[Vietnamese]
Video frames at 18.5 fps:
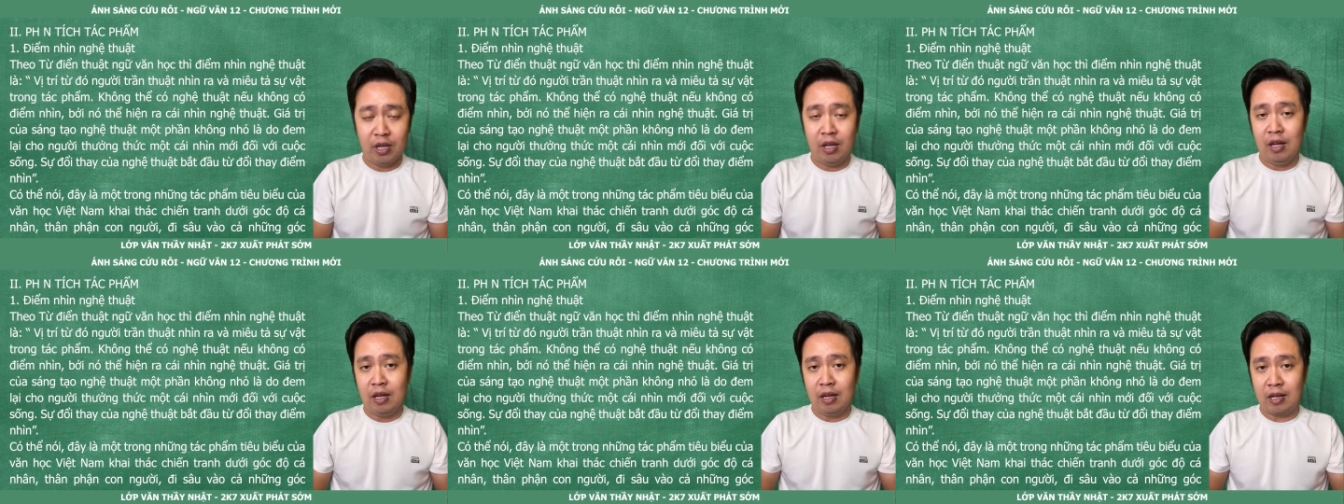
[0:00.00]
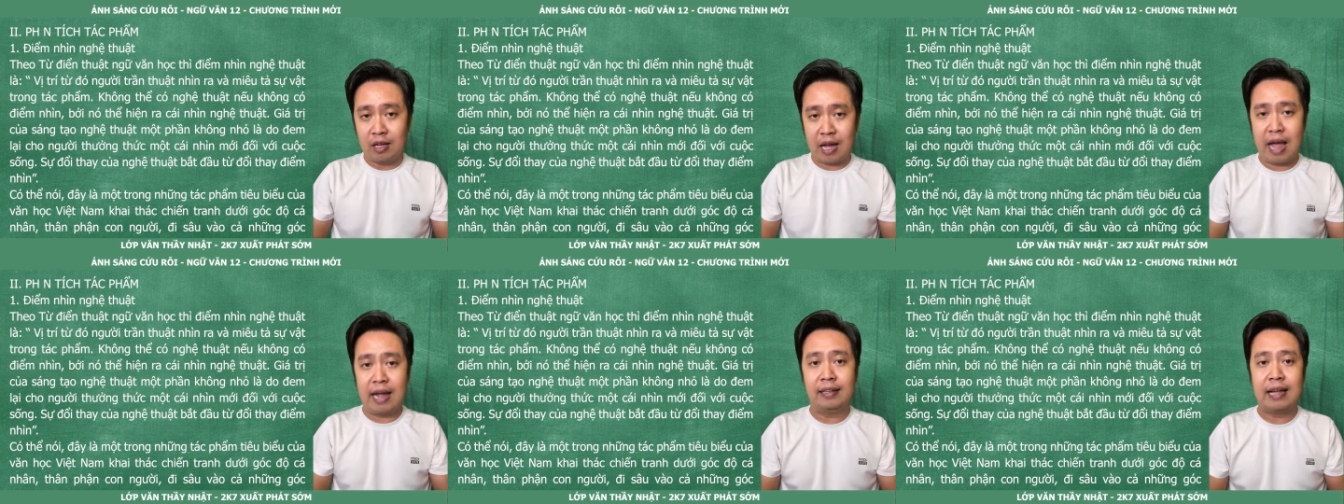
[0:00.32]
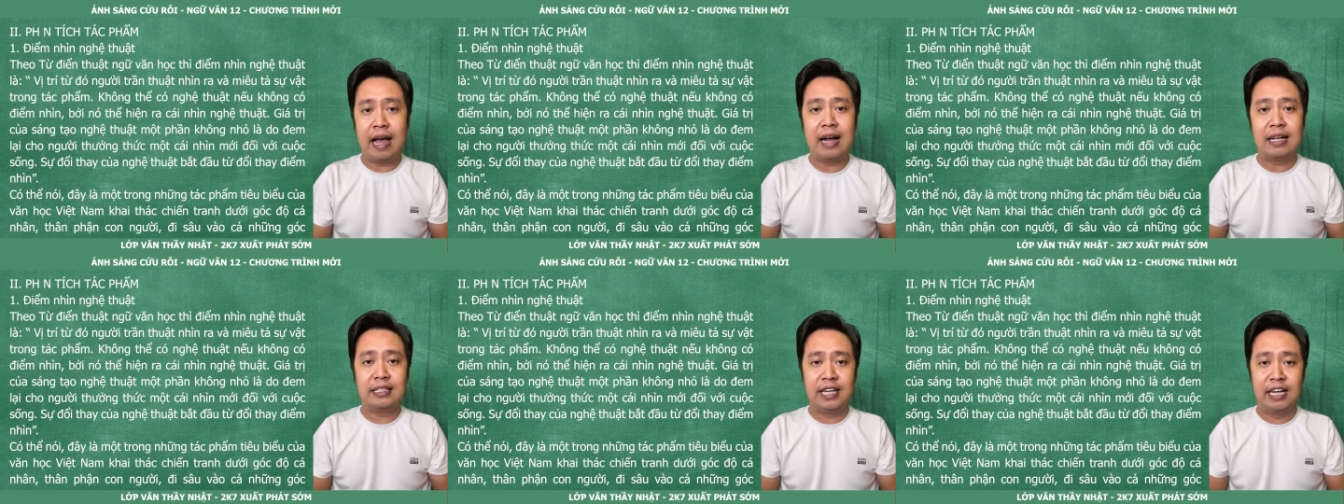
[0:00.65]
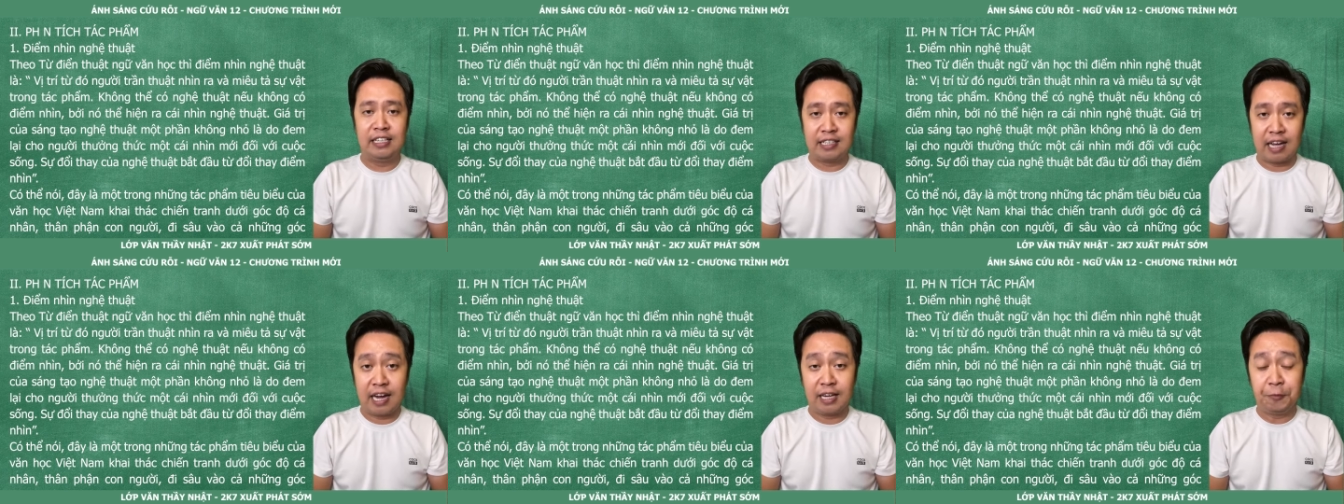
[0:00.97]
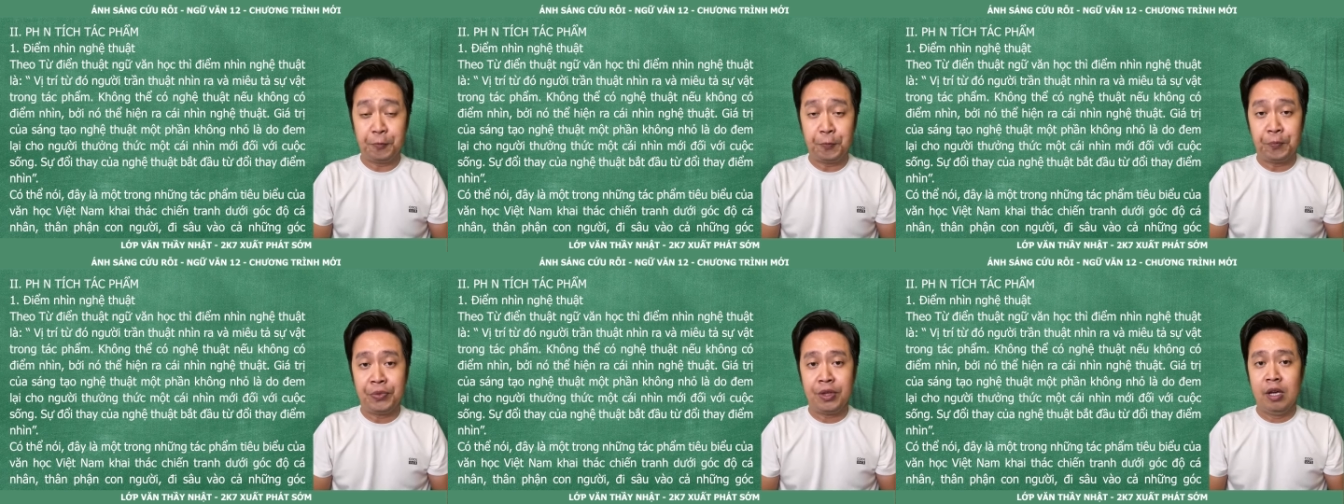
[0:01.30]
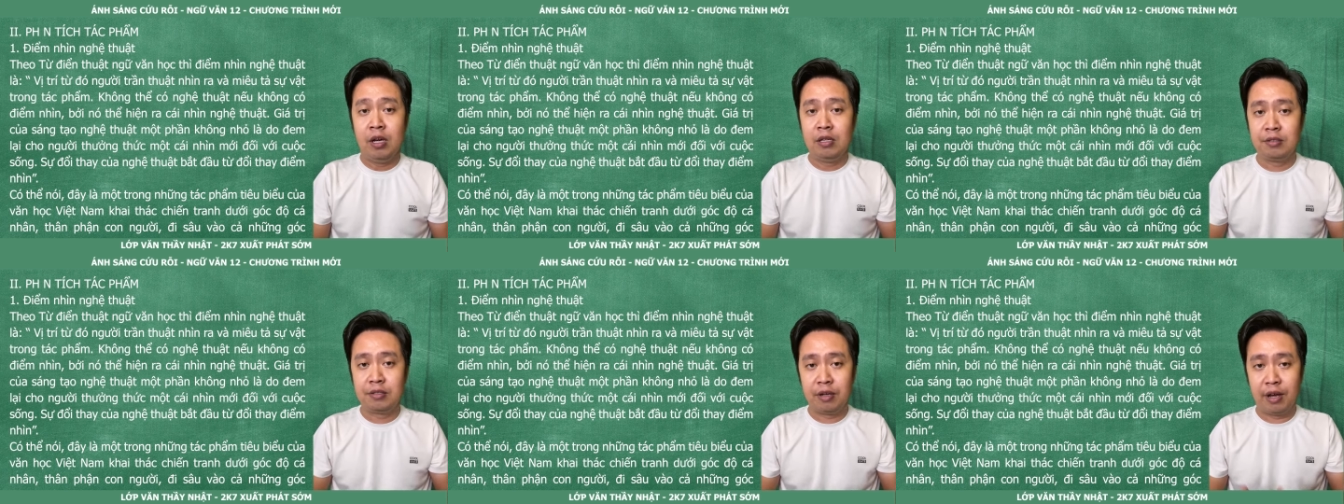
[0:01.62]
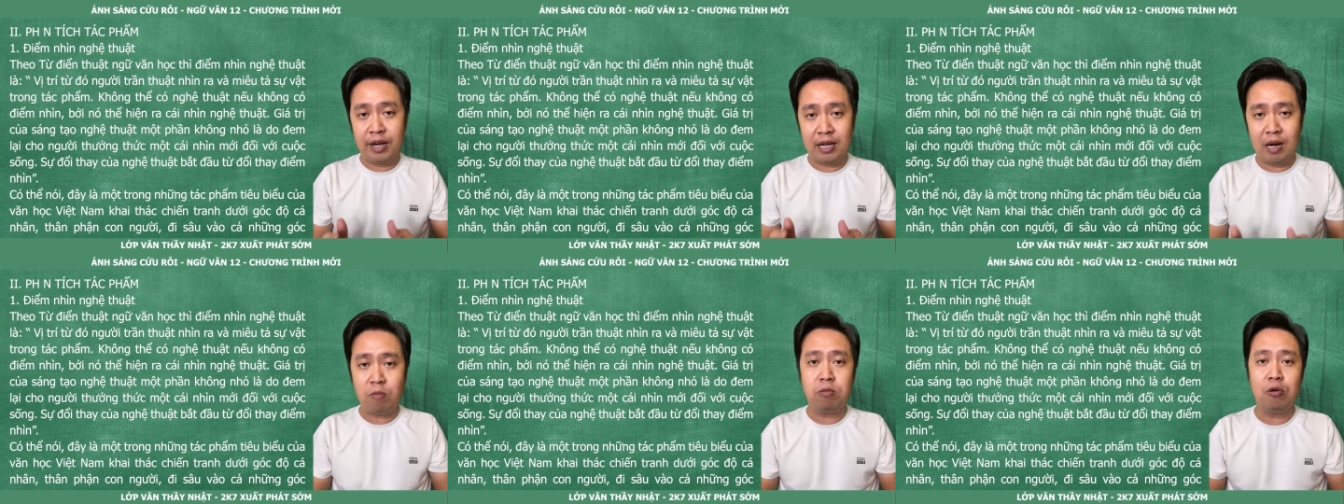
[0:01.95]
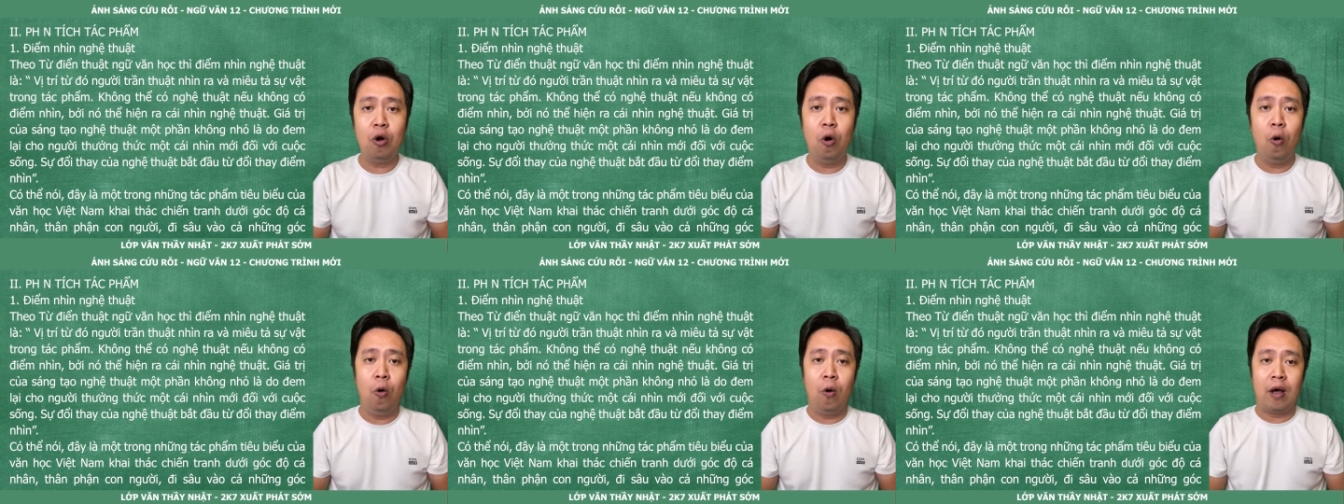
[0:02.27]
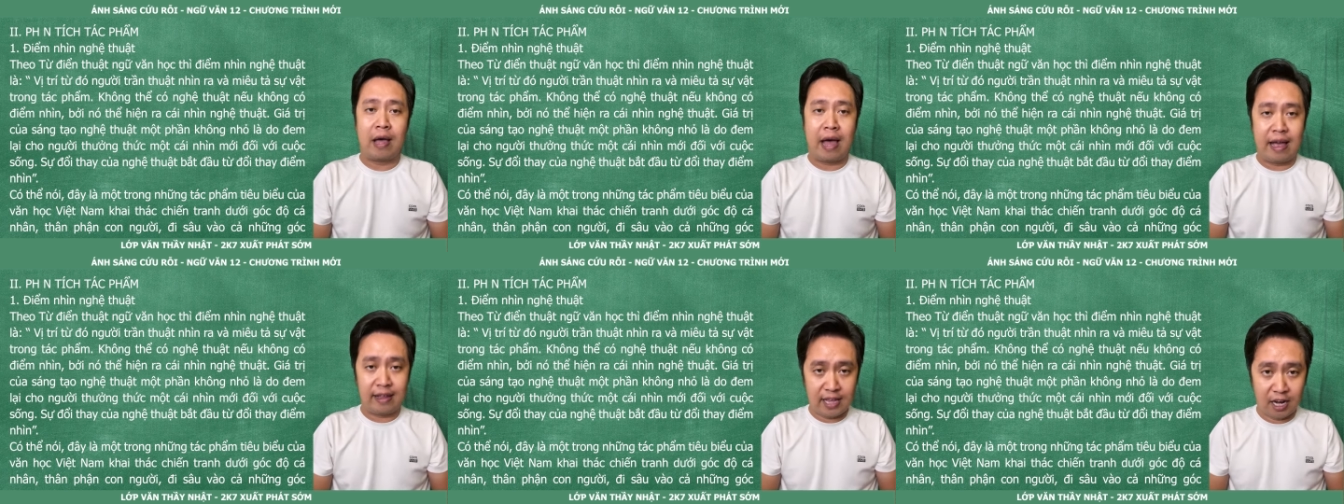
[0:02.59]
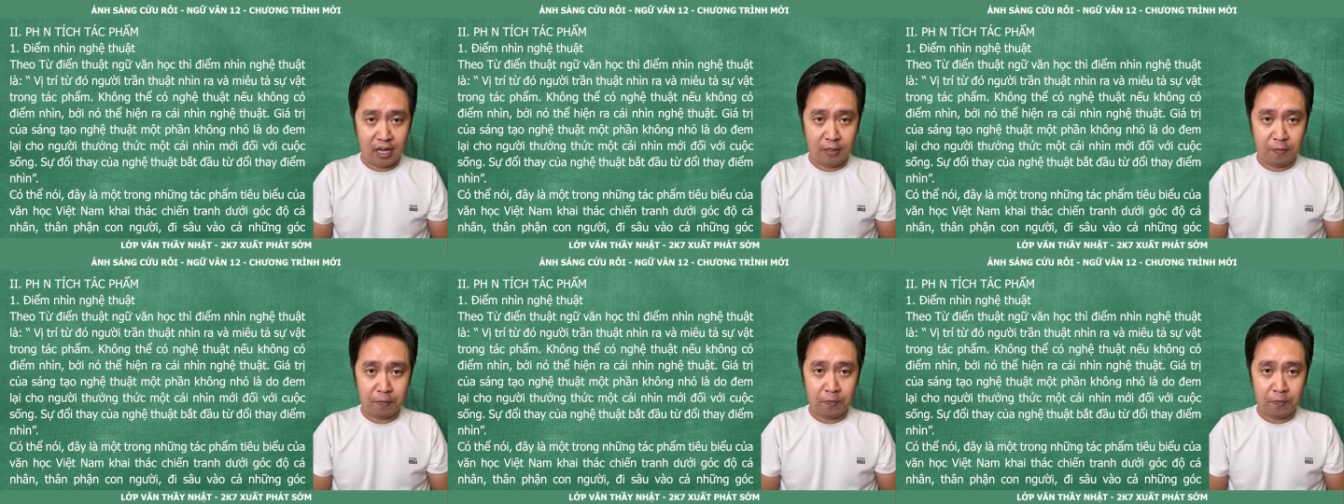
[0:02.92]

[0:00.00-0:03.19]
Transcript: khai thác chiến tranh dưới góc độ cá nhân,